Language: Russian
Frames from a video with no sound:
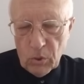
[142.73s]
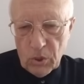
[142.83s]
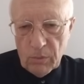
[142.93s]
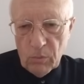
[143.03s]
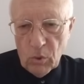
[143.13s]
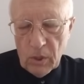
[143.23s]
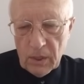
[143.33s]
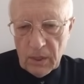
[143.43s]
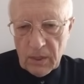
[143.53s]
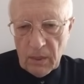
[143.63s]
очень
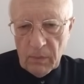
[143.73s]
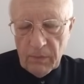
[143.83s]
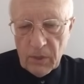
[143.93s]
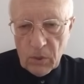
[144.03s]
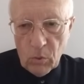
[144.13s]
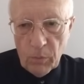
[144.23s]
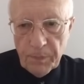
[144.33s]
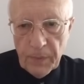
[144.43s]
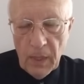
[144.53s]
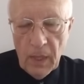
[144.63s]
много на самом верху.